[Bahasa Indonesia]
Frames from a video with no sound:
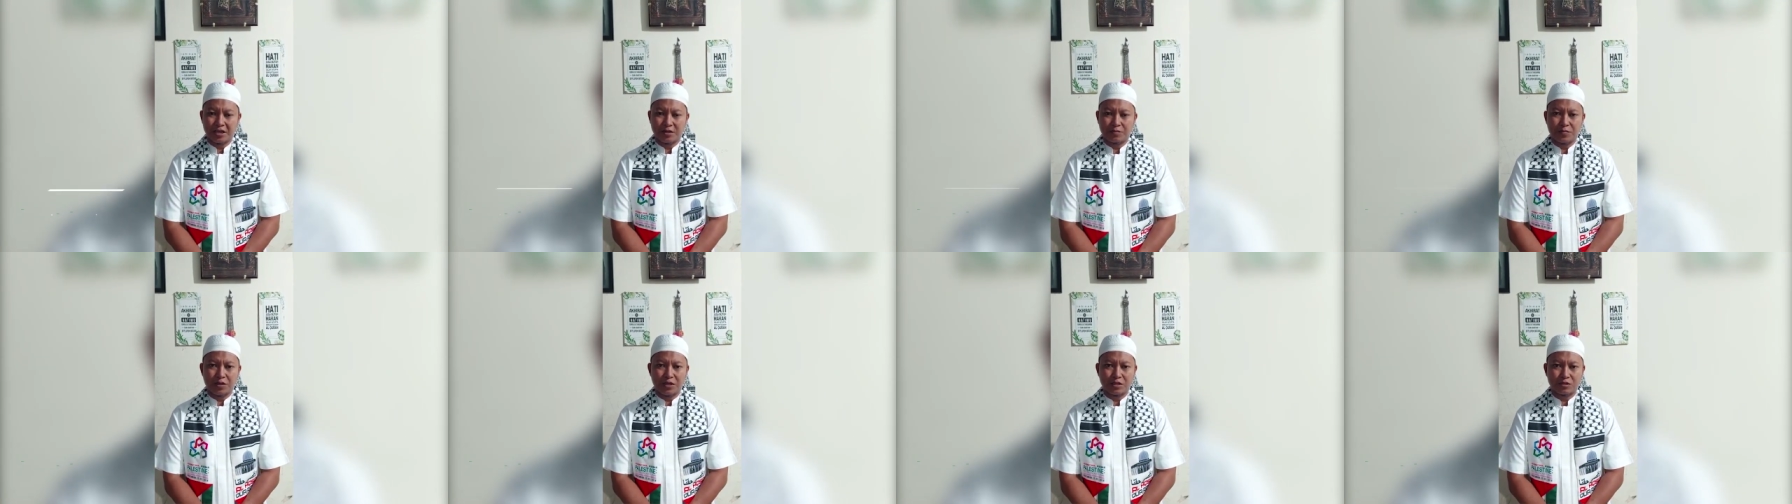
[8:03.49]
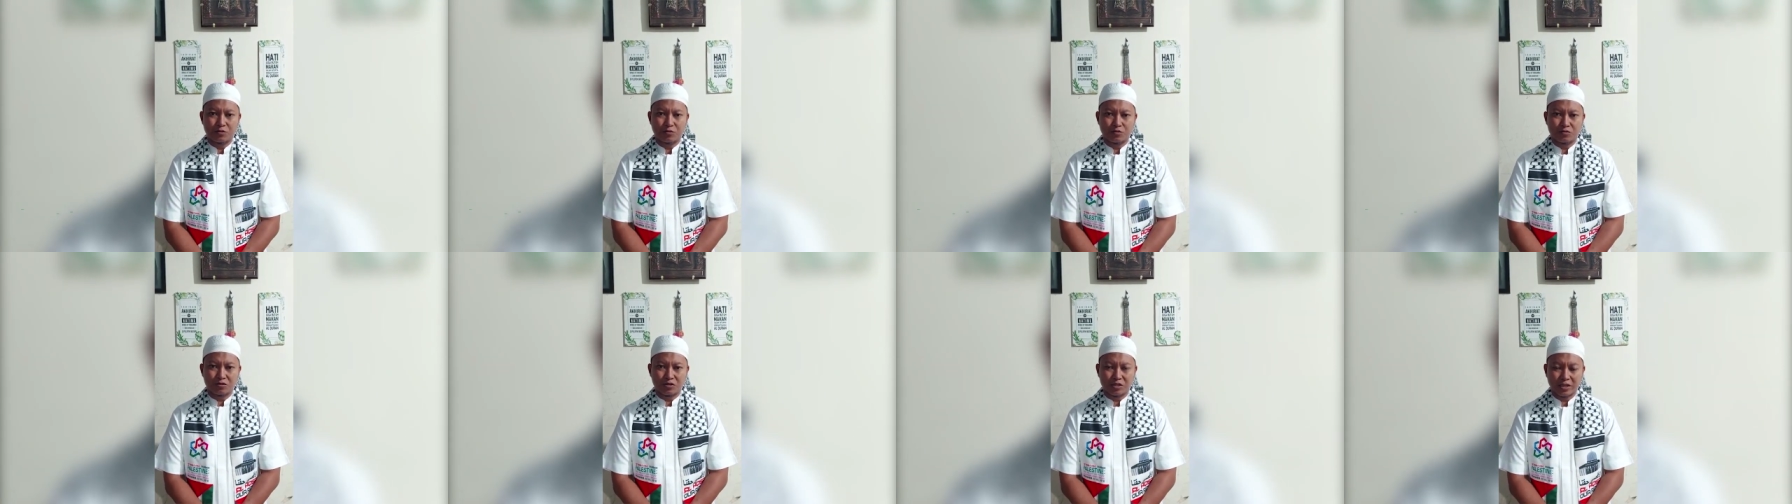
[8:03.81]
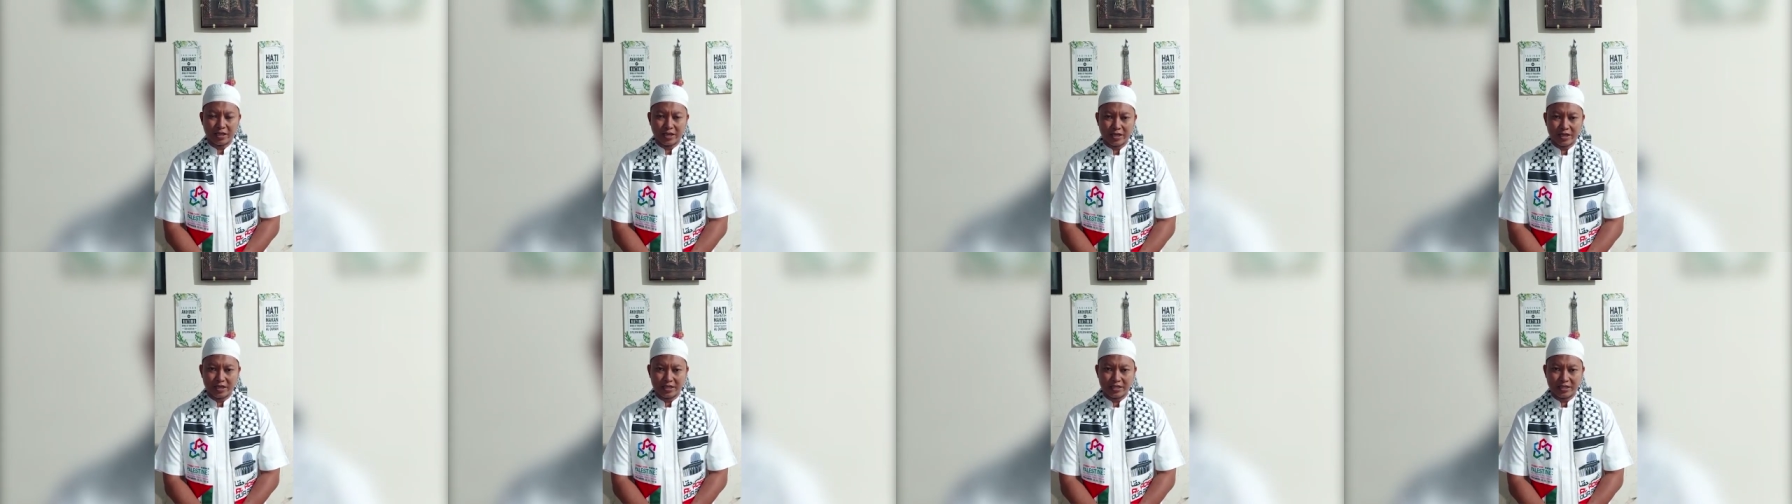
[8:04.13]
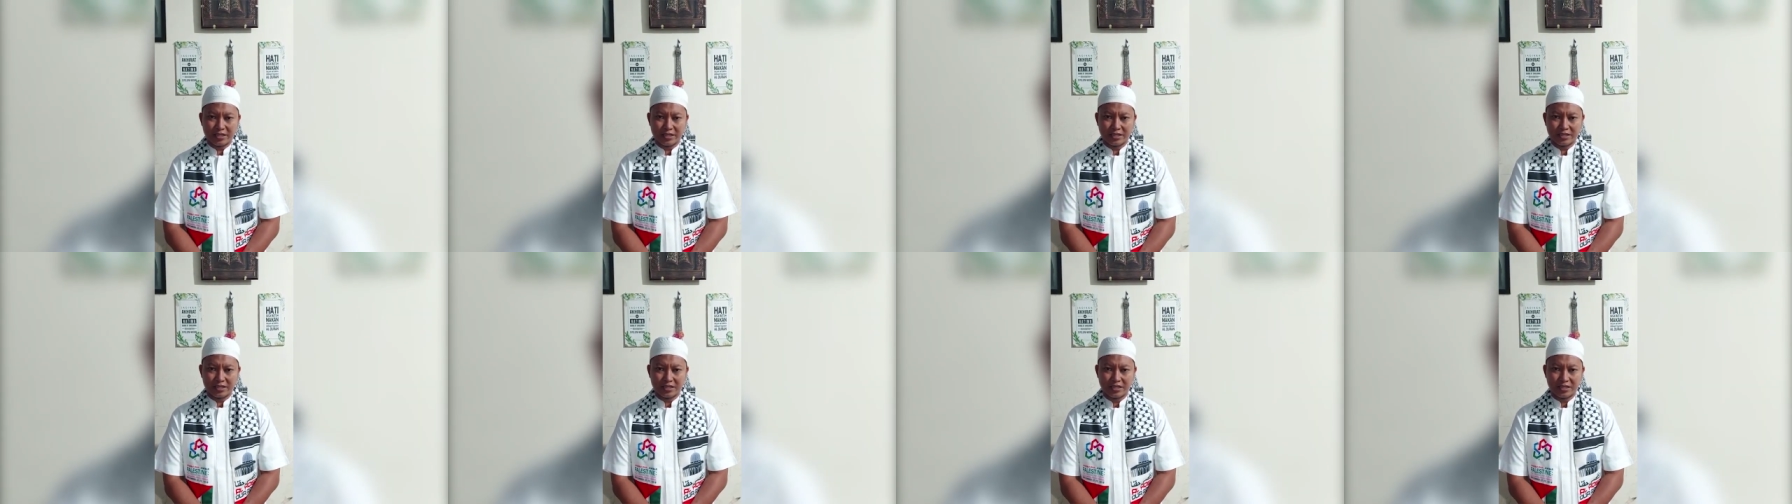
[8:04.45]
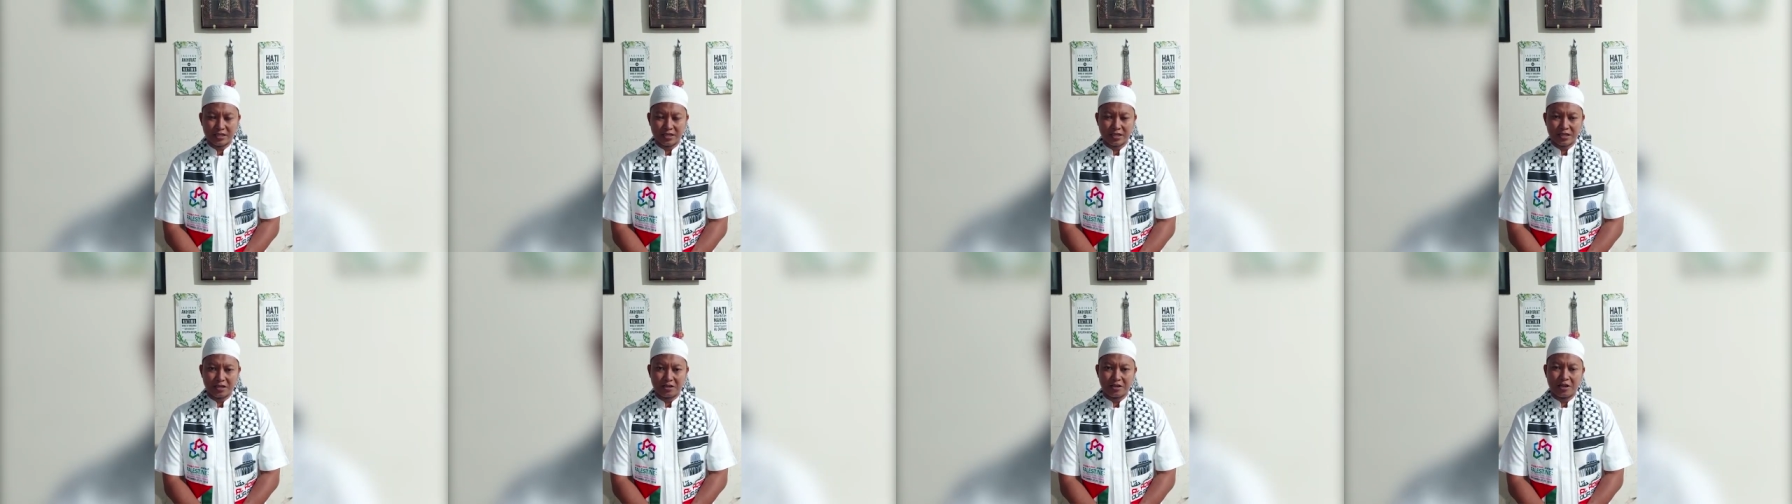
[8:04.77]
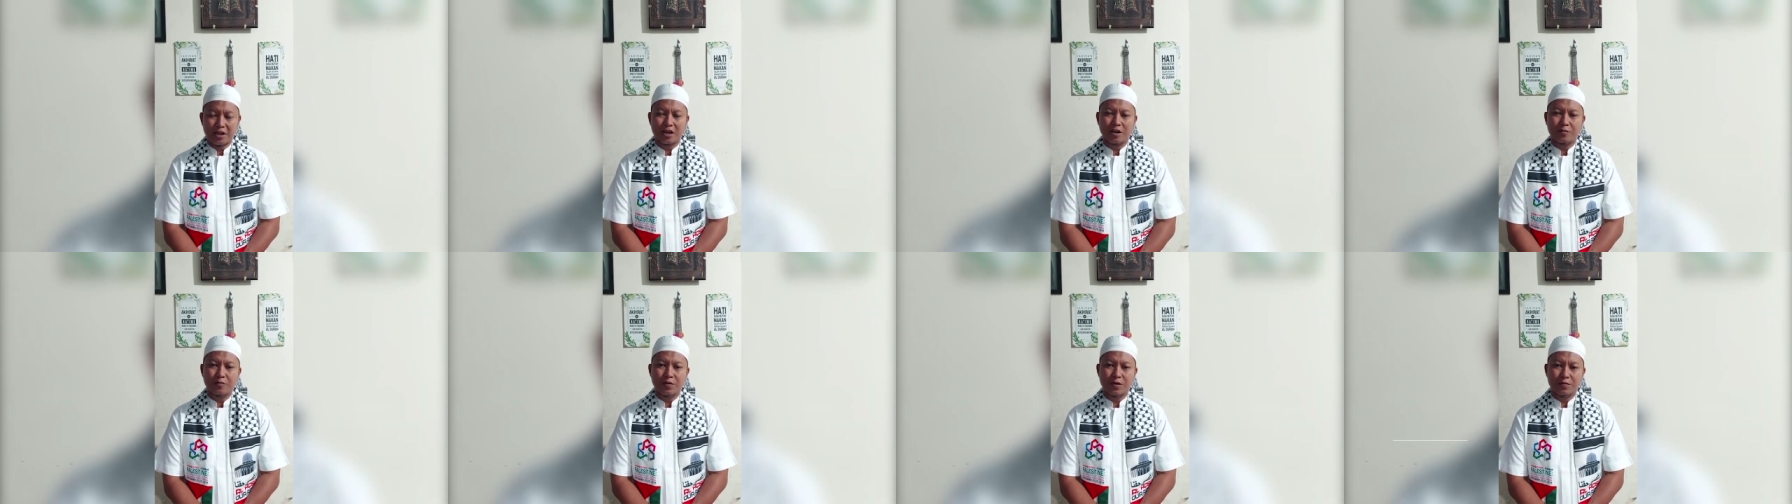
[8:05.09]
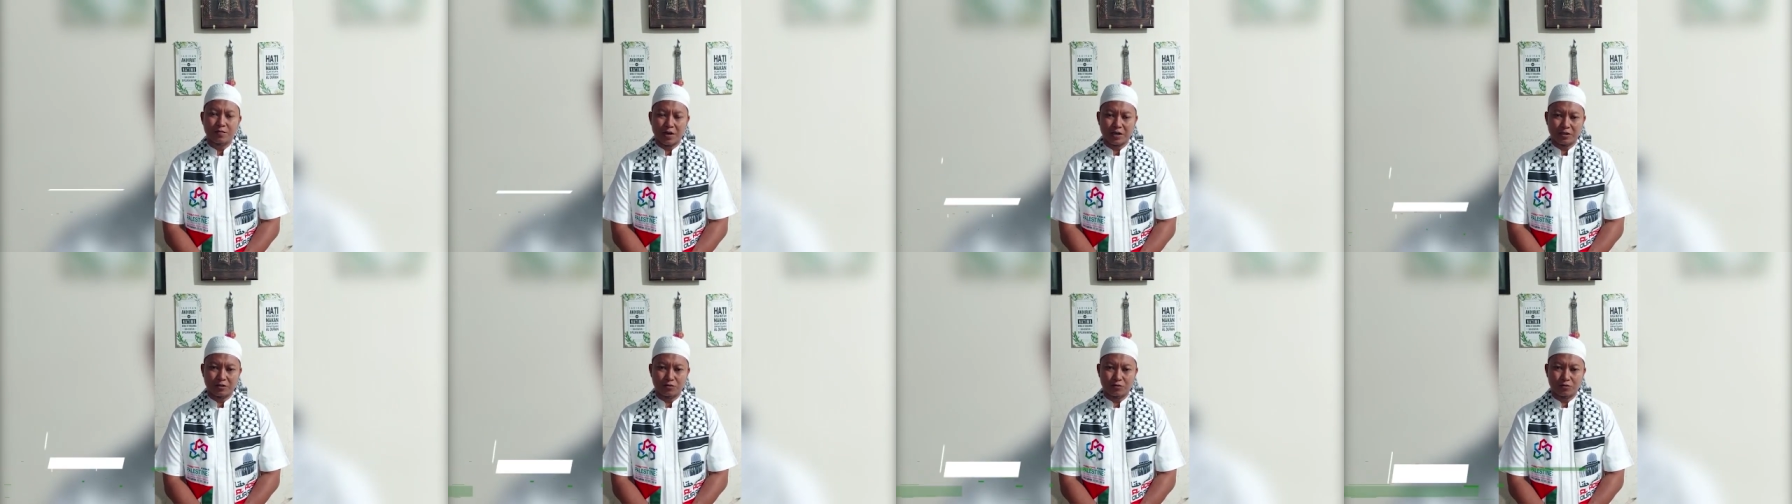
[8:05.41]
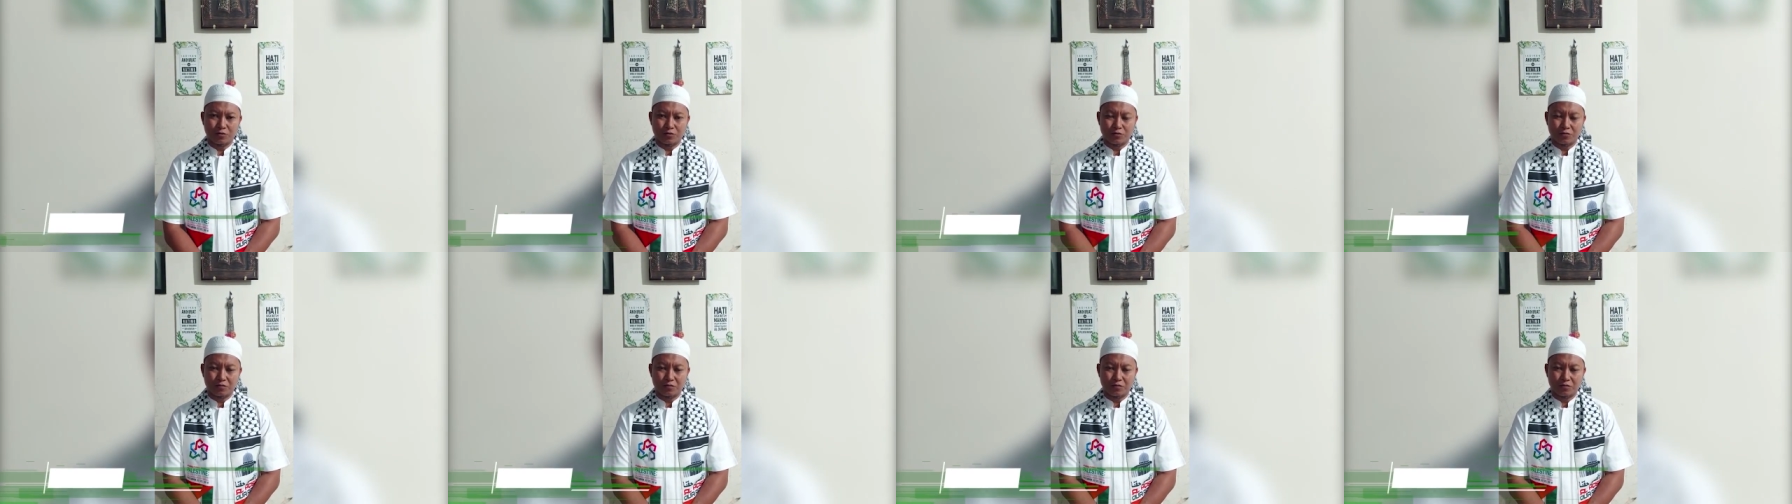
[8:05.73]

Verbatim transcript: lebih sukses dan lebih maju